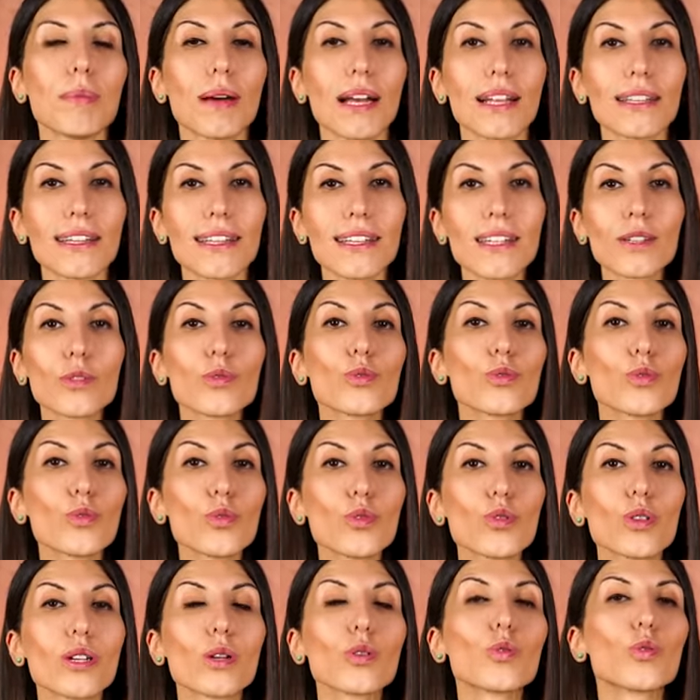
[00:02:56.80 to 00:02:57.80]
Belgeler
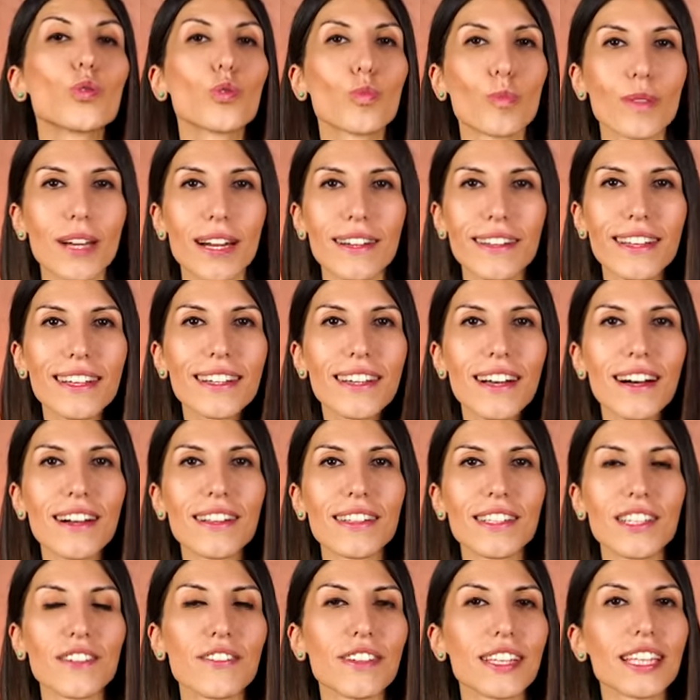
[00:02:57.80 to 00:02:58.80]
uzun süre kurumlarda
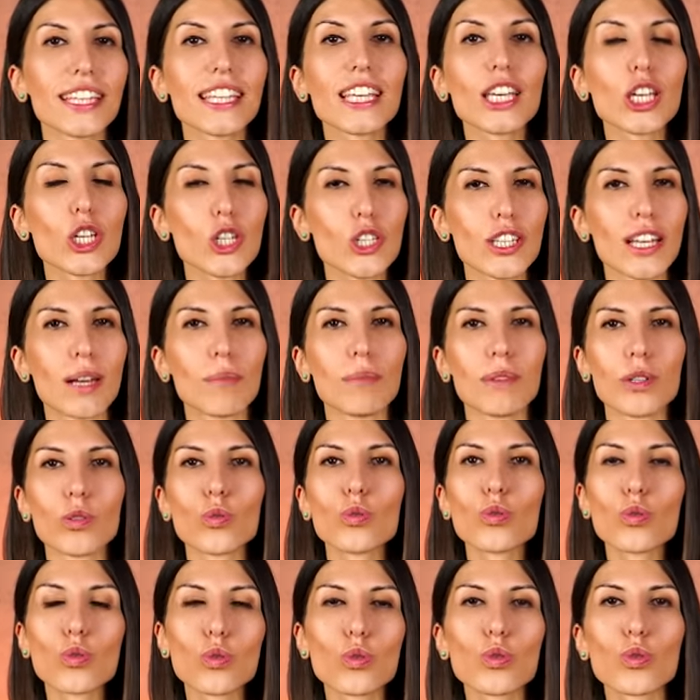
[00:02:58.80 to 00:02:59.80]
kaldığı ve nikah işlemleri
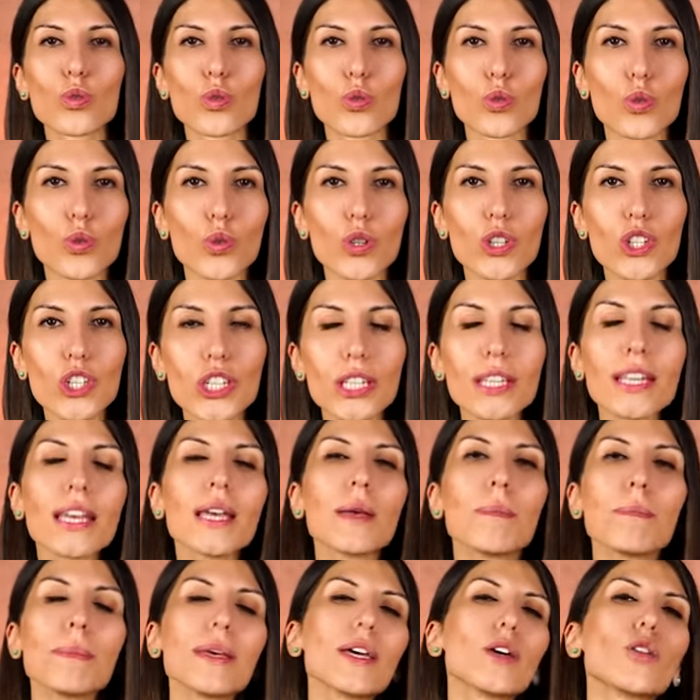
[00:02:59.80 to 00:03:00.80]
uzun sürdüğü için
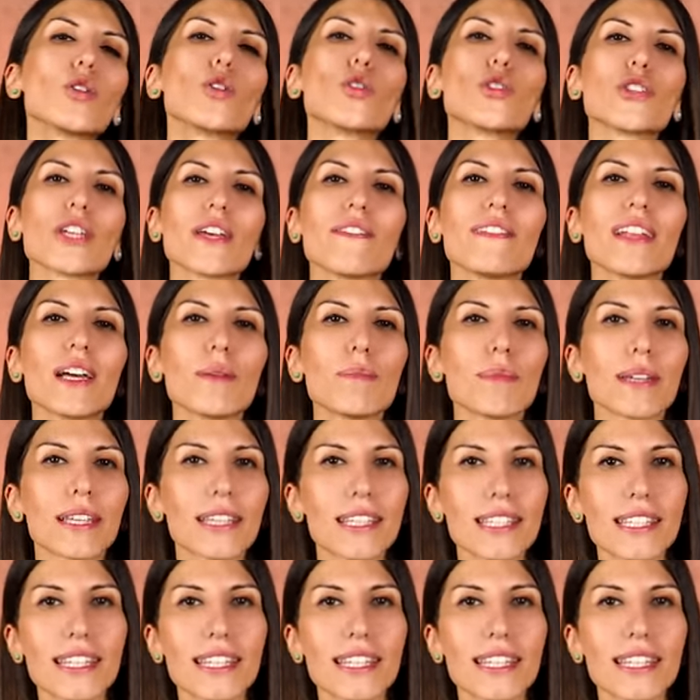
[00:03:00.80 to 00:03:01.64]
bir an önce evlenmek